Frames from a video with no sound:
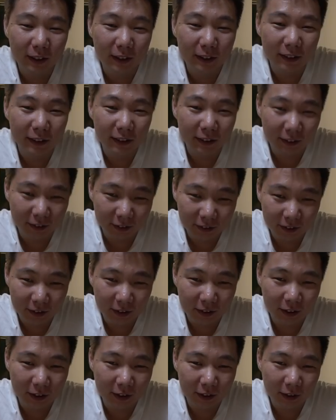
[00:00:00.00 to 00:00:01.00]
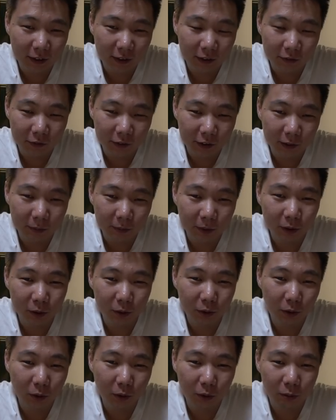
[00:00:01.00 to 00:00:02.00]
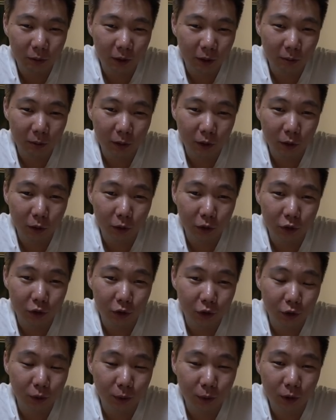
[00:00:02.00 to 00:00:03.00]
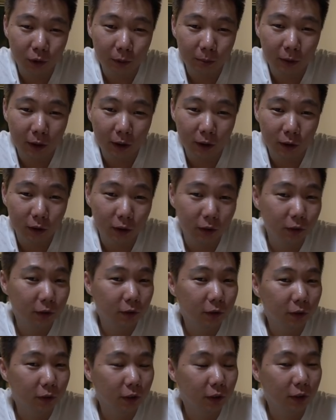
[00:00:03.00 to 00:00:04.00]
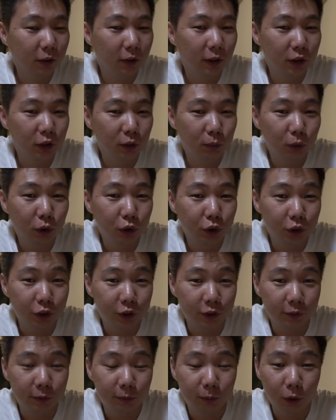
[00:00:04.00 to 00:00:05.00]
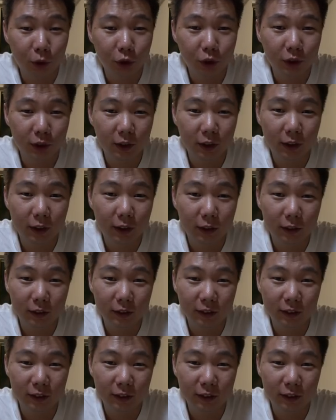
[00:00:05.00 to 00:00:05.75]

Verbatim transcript: И э, в этом году у меня было очень-очень много перелетов, э, даже больше, чем в прошлые года.